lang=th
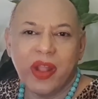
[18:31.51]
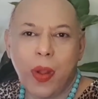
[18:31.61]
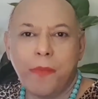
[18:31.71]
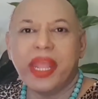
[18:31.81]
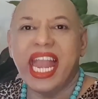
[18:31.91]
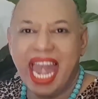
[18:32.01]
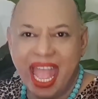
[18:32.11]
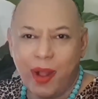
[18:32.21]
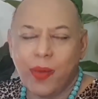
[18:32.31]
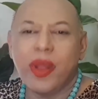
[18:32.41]
คบกัน
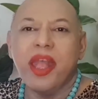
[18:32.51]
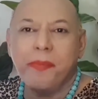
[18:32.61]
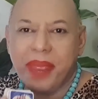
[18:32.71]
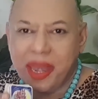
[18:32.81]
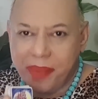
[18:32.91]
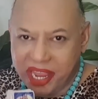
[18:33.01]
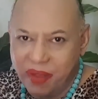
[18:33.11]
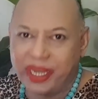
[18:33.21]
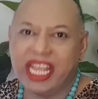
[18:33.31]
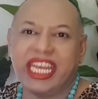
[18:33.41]
แล้วเป็นประ
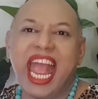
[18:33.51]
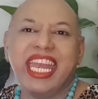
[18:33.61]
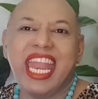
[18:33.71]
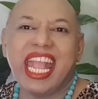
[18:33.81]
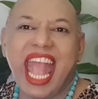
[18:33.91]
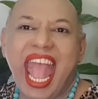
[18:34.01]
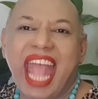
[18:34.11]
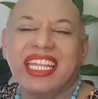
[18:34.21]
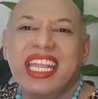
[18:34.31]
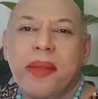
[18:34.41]
โยชน์กับท่านนะคะ
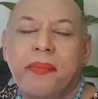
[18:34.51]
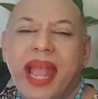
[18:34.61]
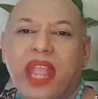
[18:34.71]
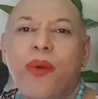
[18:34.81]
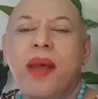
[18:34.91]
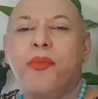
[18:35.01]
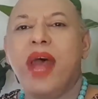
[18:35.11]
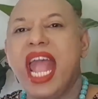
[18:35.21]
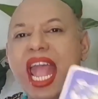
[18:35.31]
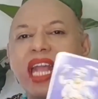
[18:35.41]
หมายความ
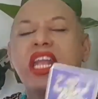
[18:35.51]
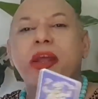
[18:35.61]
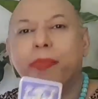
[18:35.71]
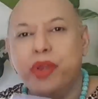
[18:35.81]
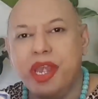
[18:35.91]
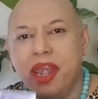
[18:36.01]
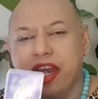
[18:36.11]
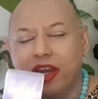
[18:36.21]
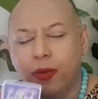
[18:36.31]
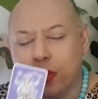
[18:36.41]
ว่าบุญ
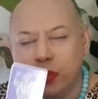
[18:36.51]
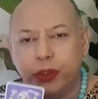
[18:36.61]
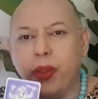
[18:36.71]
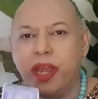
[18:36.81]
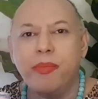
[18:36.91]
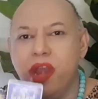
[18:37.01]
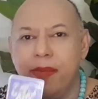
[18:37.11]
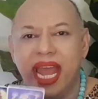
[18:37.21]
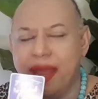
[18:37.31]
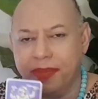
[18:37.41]
กุศลบุญ
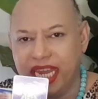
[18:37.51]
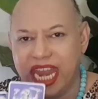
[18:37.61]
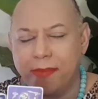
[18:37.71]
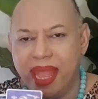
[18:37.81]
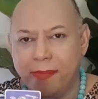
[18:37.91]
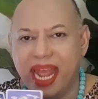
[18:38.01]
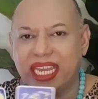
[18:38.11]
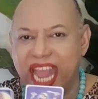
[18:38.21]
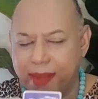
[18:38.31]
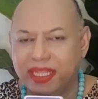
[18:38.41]
บารมีเนี่ยมาผลัก
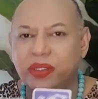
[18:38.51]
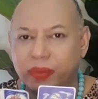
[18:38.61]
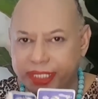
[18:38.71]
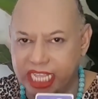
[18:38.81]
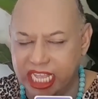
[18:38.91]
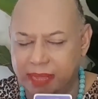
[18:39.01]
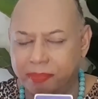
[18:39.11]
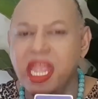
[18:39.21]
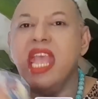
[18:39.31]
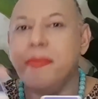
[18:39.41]
ดันมาส่งเสริม
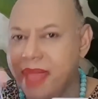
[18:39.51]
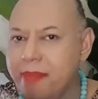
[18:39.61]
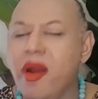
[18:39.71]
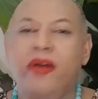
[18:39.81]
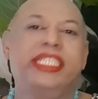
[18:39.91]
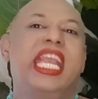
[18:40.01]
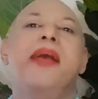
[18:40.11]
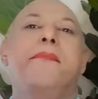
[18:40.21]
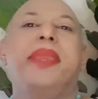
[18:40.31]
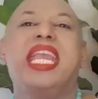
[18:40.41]
แม่หมอใช้
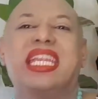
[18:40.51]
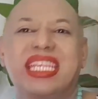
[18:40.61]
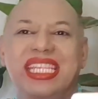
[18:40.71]
คำผิด